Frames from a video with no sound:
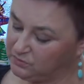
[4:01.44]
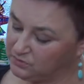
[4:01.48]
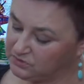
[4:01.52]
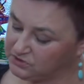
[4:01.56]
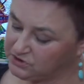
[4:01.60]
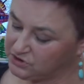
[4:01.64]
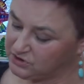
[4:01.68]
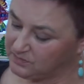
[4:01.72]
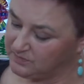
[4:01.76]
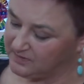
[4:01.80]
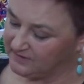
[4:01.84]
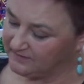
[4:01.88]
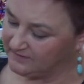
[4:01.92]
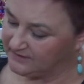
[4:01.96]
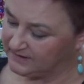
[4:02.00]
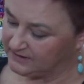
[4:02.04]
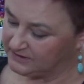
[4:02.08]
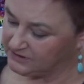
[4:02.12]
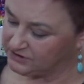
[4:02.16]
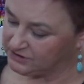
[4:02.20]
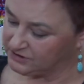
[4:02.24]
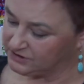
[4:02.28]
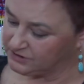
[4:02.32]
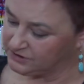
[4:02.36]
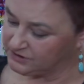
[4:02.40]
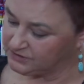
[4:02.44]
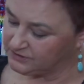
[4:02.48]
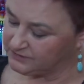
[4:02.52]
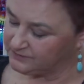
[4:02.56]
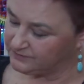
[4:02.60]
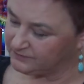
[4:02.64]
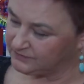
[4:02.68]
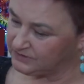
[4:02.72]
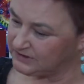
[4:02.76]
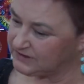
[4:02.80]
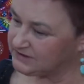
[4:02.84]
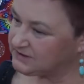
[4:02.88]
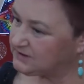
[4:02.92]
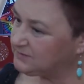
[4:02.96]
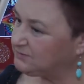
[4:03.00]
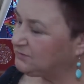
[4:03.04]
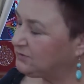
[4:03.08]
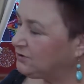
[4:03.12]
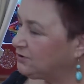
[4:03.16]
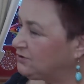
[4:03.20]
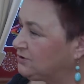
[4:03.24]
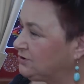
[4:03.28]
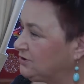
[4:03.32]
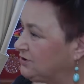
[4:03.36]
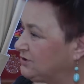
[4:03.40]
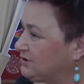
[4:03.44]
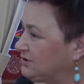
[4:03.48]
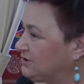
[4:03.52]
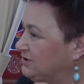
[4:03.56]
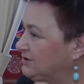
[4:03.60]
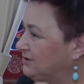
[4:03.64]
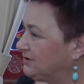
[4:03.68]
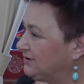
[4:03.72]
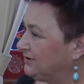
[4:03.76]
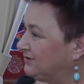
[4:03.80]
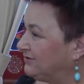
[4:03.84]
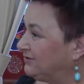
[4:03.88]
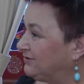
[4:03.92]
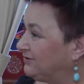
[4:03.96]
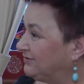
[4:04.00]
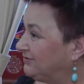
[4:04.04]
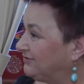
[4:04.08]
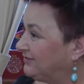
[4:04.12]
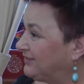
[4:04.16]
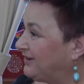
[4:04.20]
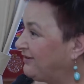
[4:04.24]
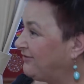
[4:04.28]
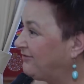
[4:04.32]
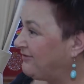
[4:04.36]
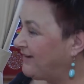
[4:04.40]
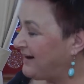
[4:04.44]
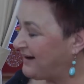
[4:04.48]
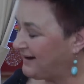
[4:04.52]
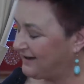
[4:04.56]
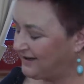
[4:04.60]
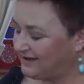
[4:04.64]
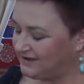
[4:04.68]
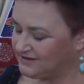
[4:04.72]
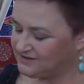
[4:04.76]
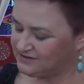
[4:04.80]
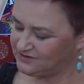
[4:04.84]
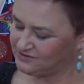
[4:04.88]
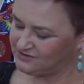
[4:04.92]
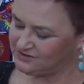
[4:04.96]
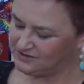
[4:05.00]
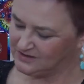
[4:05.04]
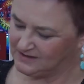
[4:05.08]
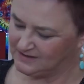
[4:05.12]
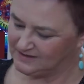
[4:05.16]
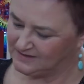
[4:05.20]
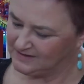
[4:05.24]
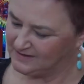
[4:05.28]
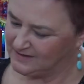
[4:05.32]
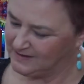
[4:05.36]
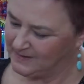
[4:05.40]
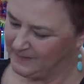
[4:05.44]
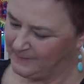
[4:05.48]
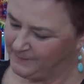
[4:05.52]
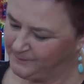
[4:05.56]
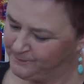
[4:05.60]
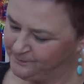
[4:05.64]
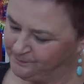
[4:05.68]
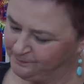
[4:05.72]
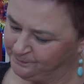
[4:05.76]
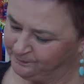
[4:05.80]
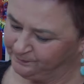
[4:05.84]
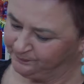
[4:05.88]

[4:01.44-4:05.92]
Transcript: nie było, trzeba walczyć, czasem toczyć tę walkę codziennie.